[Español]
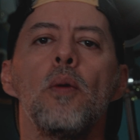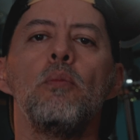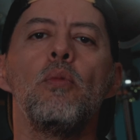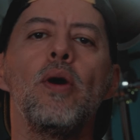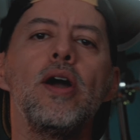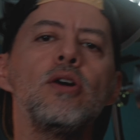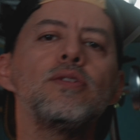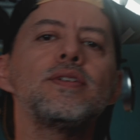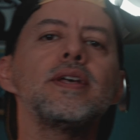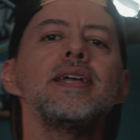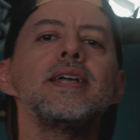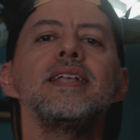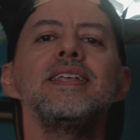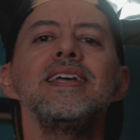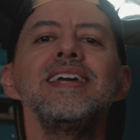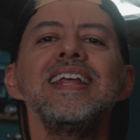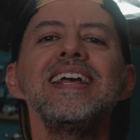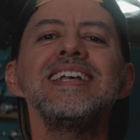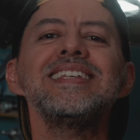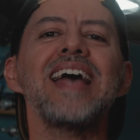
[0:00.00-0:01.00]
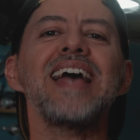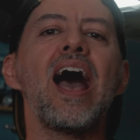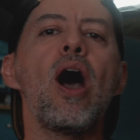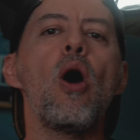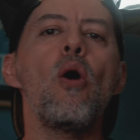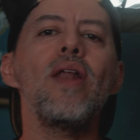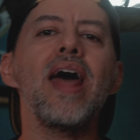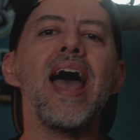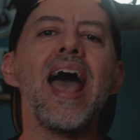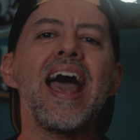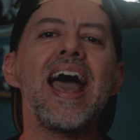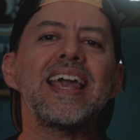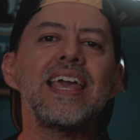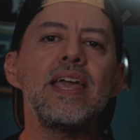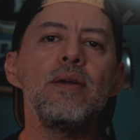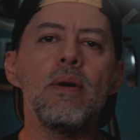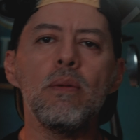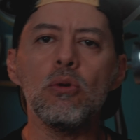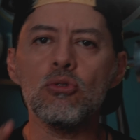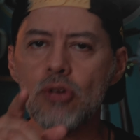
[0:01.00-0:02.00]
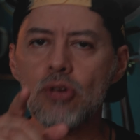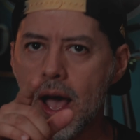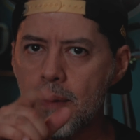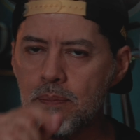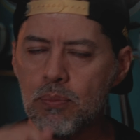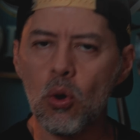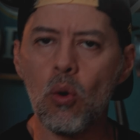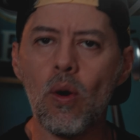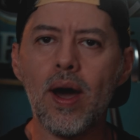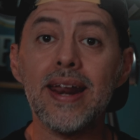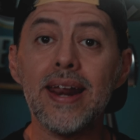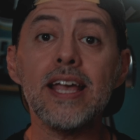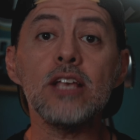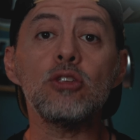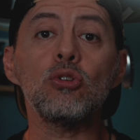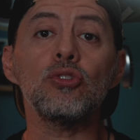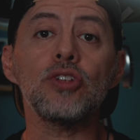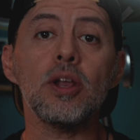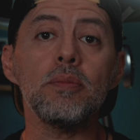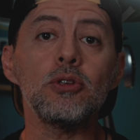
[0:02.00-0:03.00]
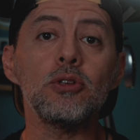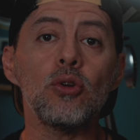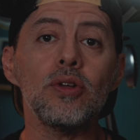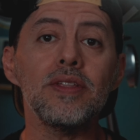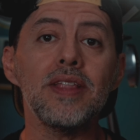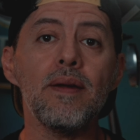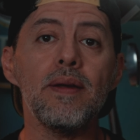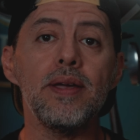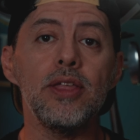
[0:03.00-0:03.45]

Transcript: Bueno, Saiyajines, ahora aquí vamos a probar estos transmisores de